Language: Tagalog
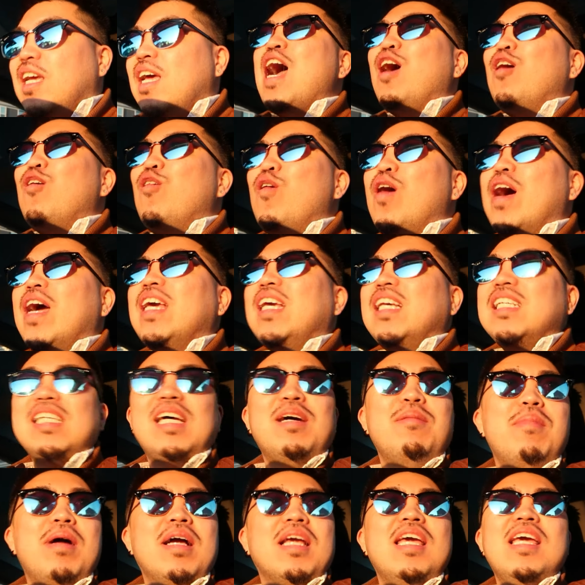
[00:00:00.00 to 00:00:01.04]
ako ay
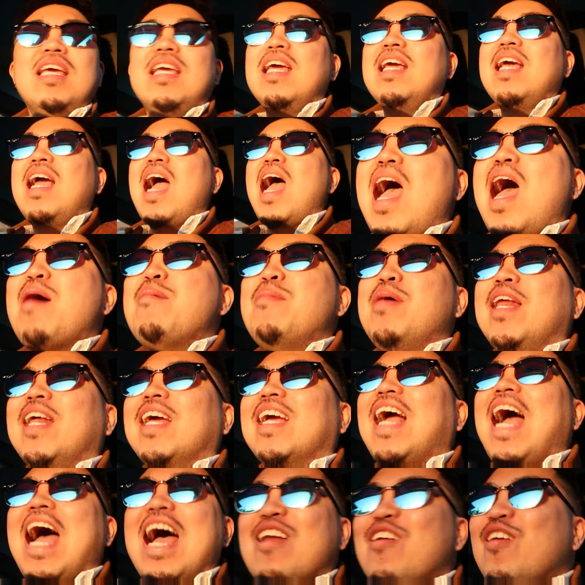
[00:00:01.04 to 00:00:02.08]
isang magiging
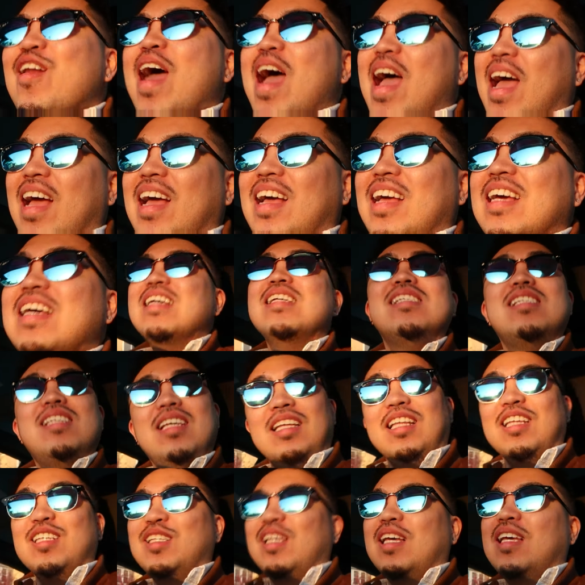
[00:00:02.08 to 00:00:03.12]
Amerikano na
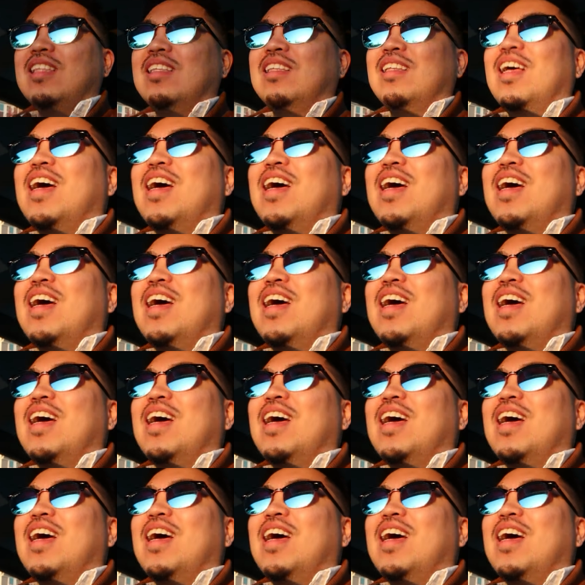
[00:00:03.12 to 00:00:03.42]
citizen.